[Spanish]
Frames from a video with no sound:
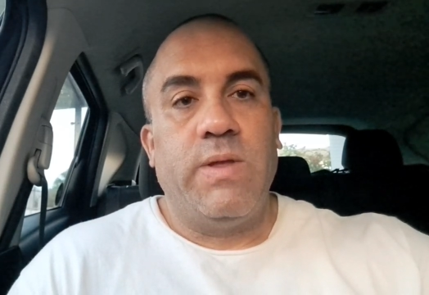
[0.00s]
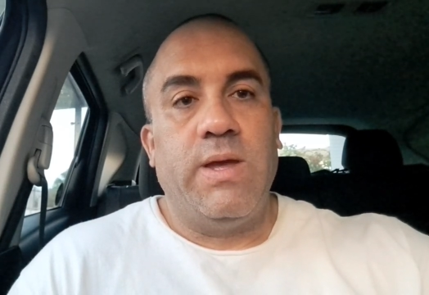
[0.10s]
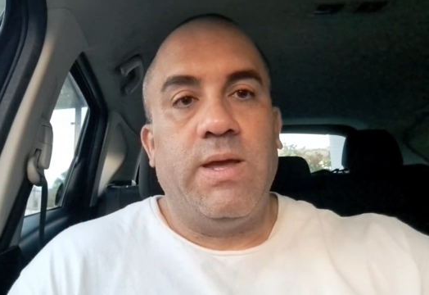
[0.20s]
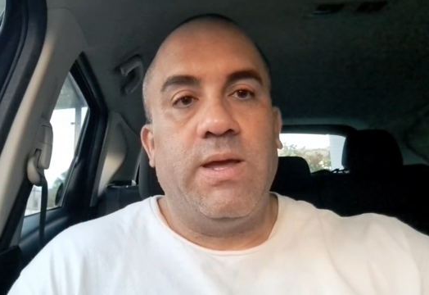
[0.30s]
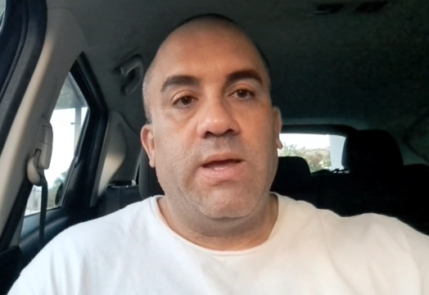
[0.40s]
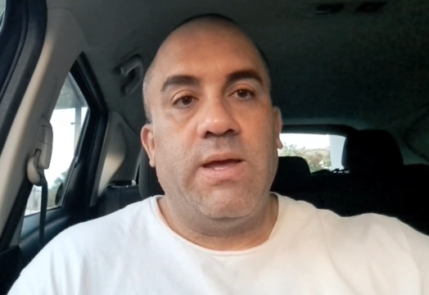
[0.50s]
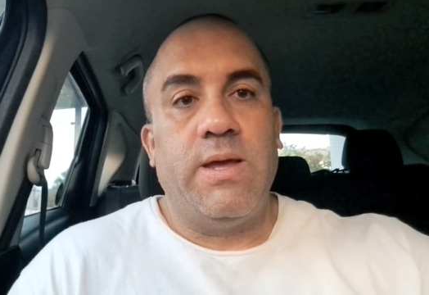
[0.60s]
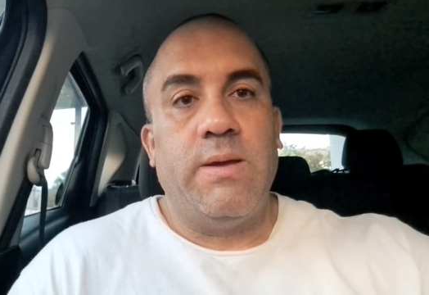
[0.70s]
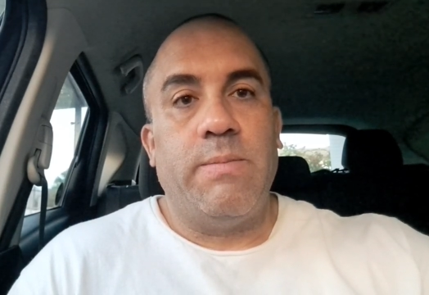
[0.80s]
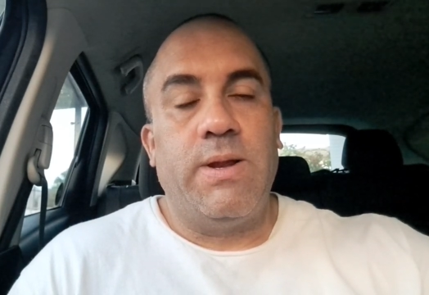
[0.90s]

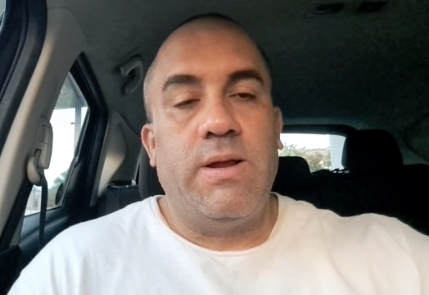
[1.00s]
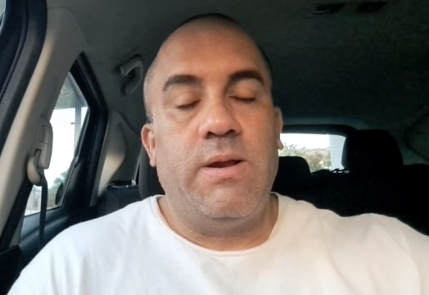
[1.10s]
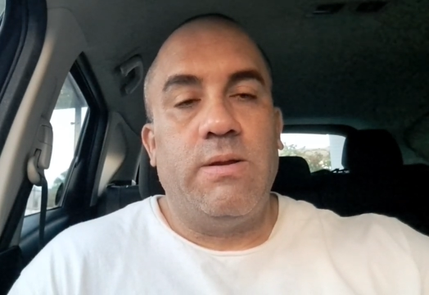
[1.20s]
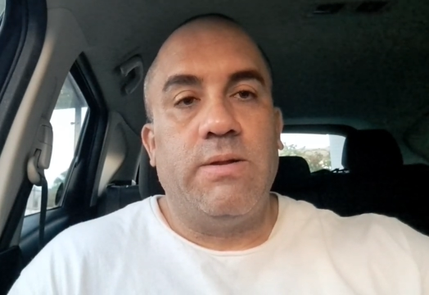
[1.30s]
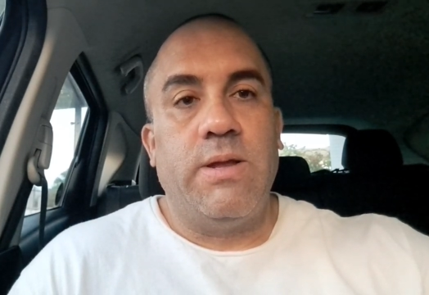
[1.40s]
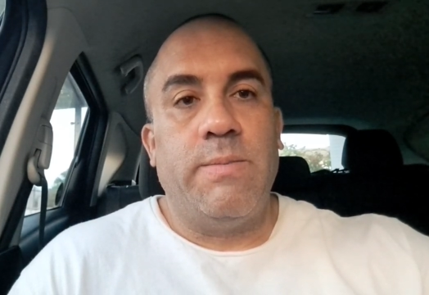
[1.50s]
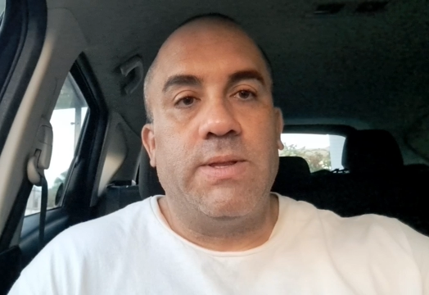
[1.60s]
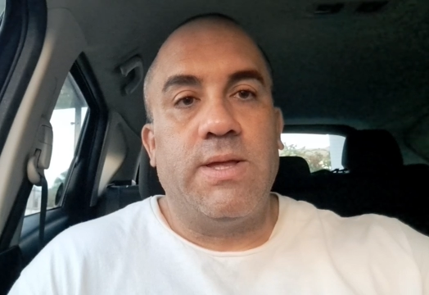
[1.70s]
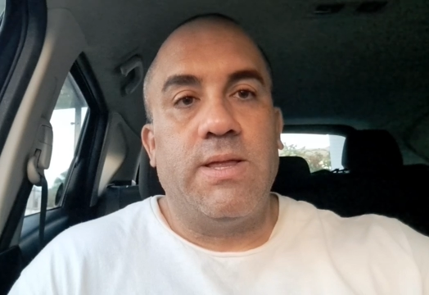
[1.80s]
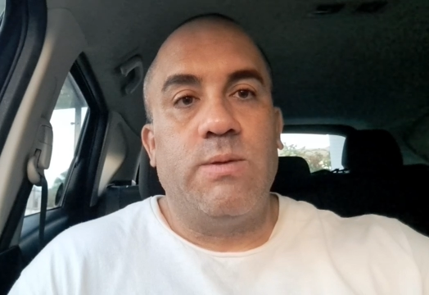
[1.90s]
Eh, en,
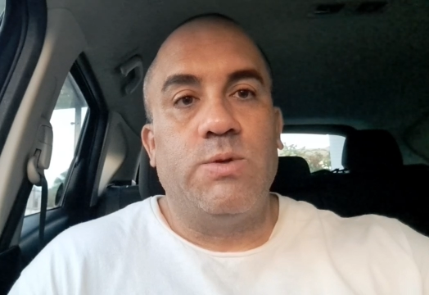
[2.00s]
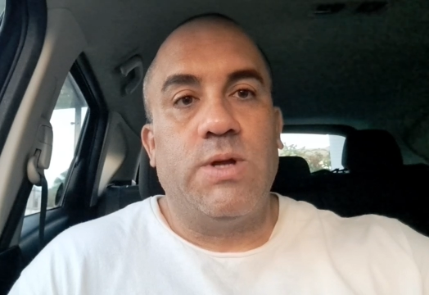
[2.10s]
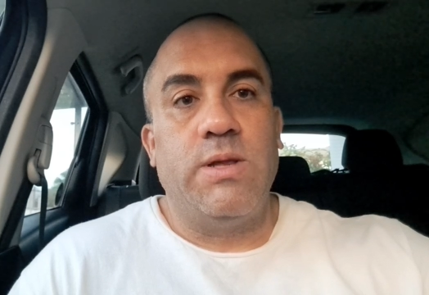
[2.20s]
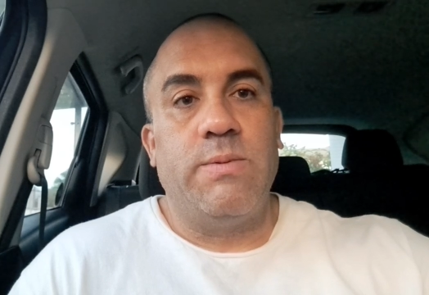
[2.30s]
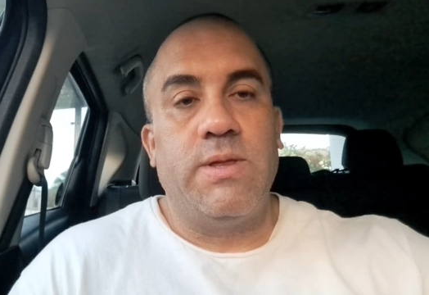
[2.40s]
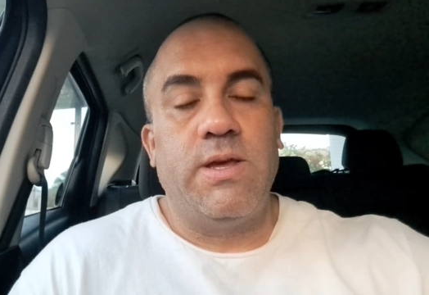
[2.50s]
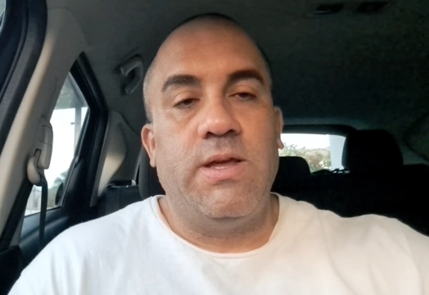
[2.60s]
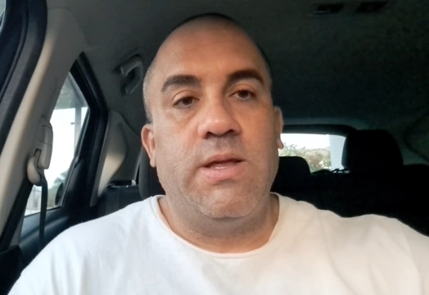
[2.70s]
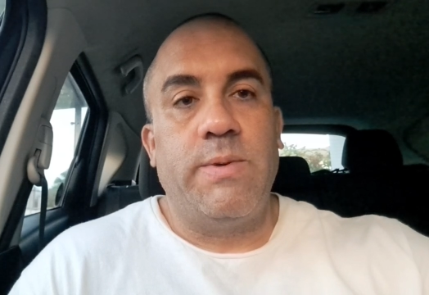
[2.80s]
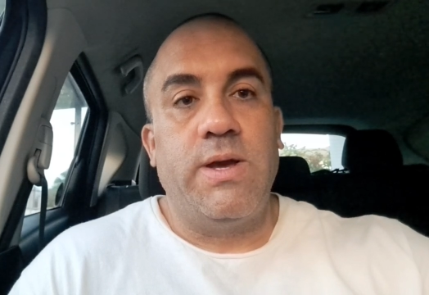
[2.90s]
materia de lucha libre y
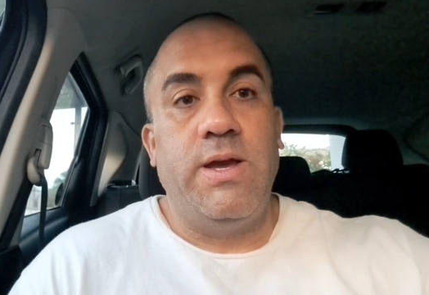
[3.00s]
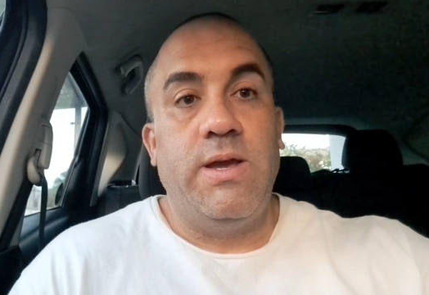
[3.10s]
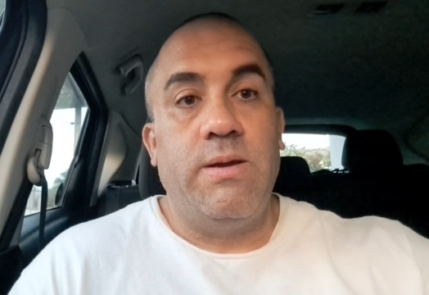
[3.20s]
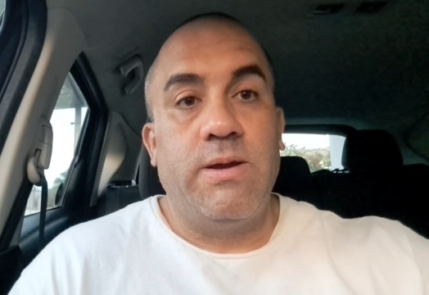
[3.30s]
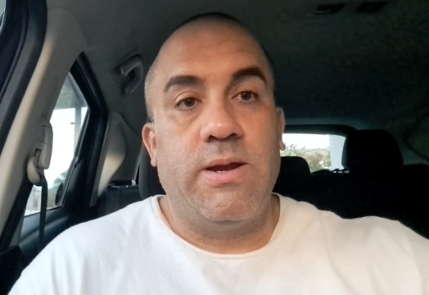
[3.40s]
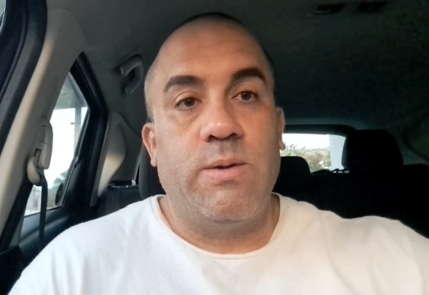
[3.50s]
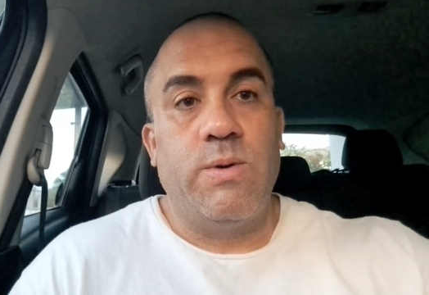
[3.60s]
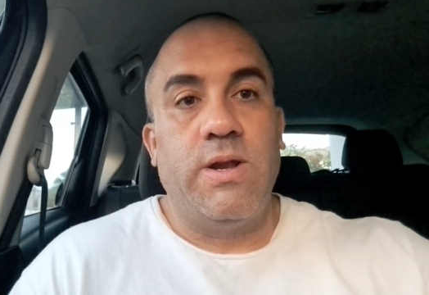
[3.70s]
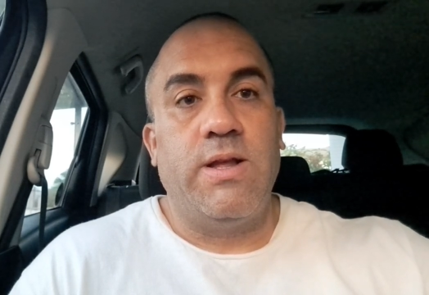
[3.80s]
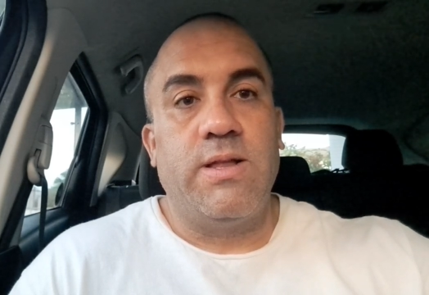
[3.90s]
demás. Y
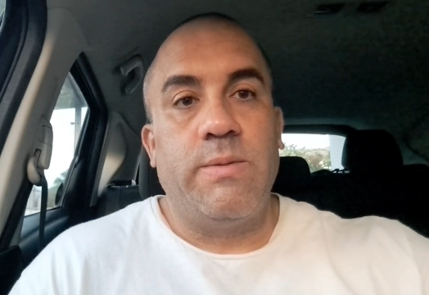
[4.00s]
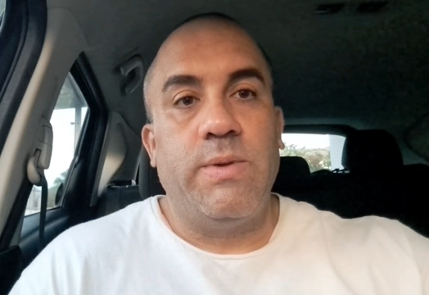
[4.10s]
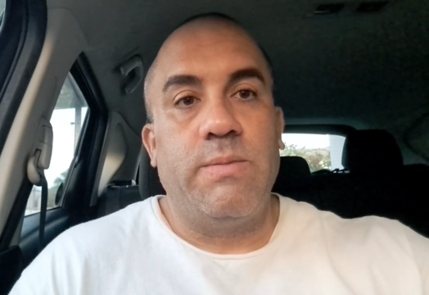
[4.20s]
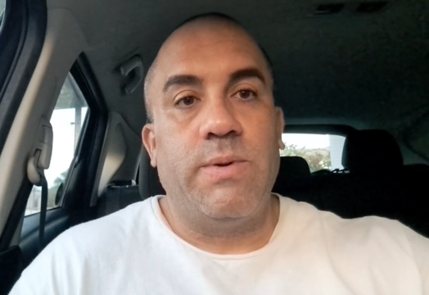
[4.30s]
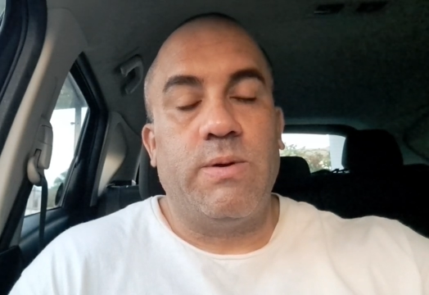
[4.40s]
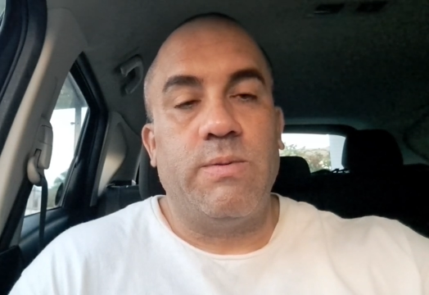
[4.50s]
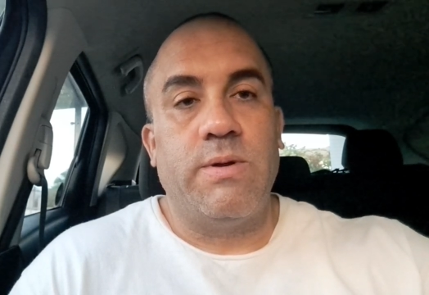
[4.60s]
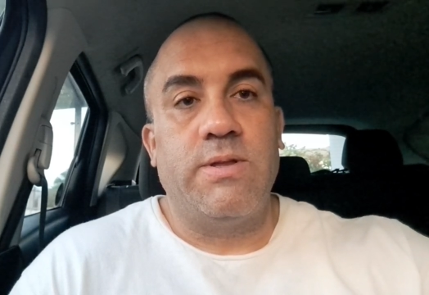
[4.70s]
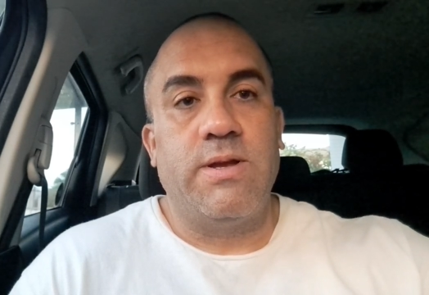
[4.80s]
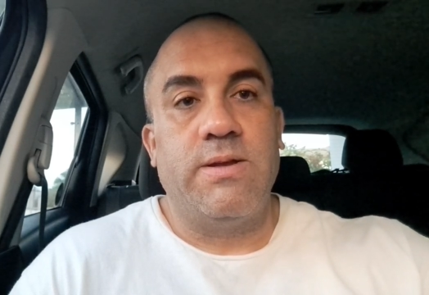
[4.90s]
recuerden también, pues
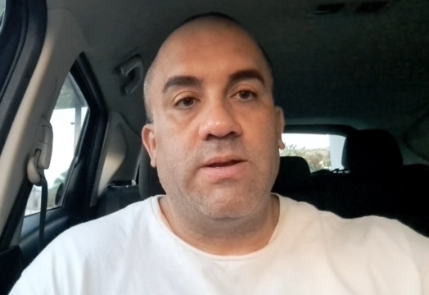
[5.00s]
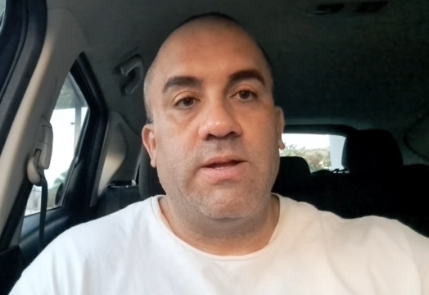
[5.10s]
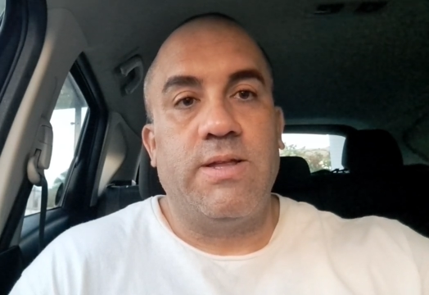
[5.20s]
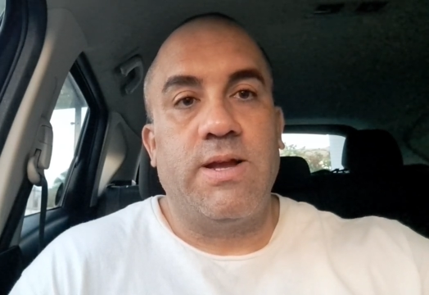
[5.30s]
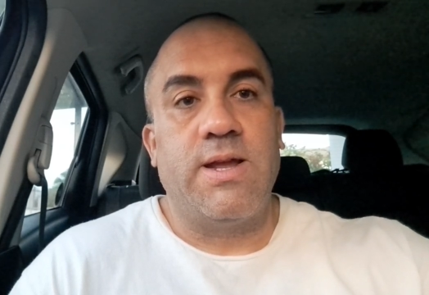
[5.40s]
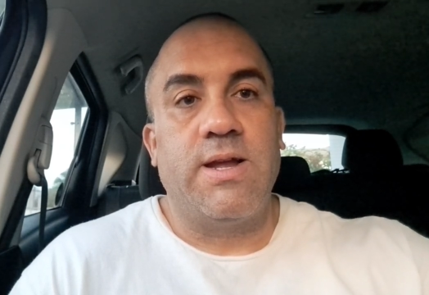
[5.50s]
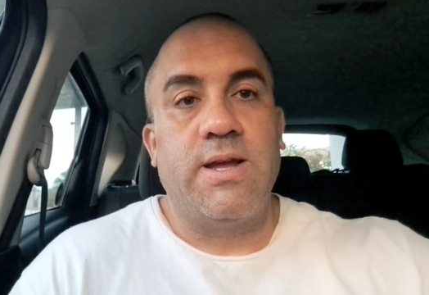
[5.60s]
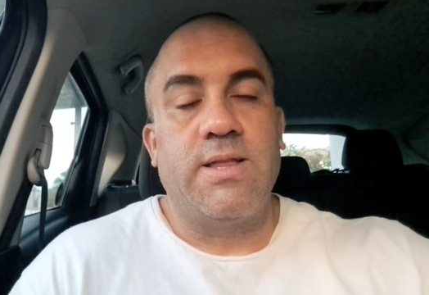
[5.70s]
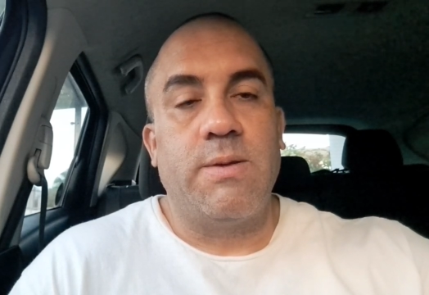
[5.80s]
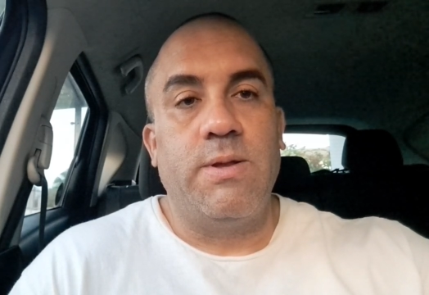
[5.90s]
obviamente, en este canal que
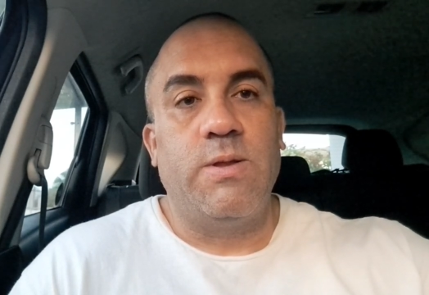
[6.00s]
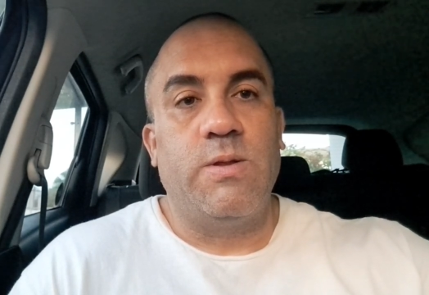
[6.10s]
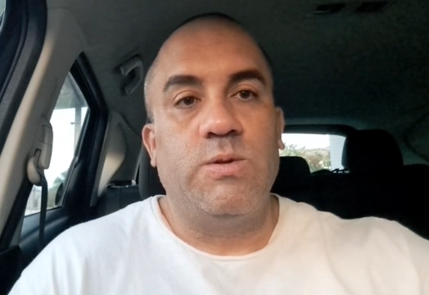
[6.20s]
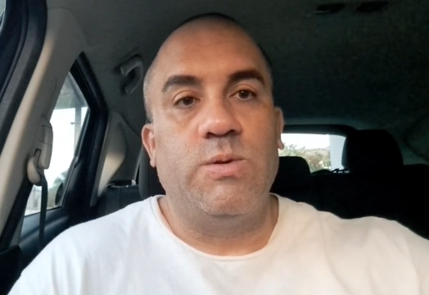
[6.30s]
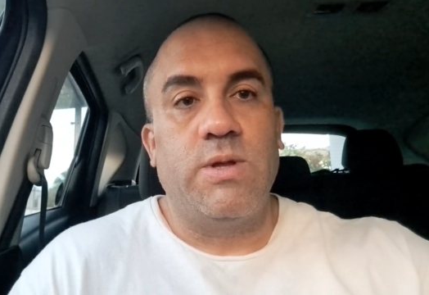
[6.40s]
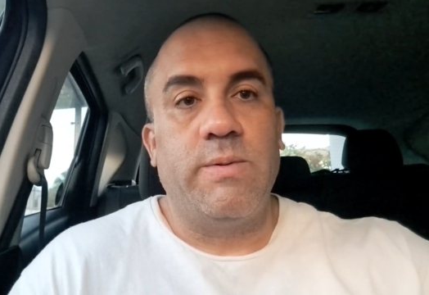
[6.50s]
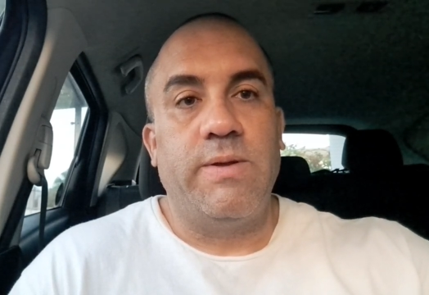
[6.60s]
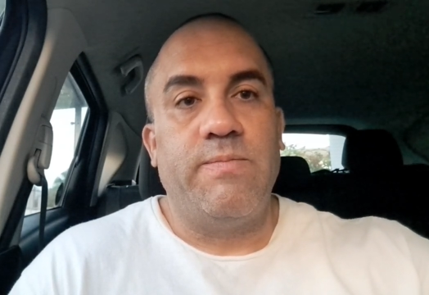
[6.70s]
está viendo, Don Chu TV,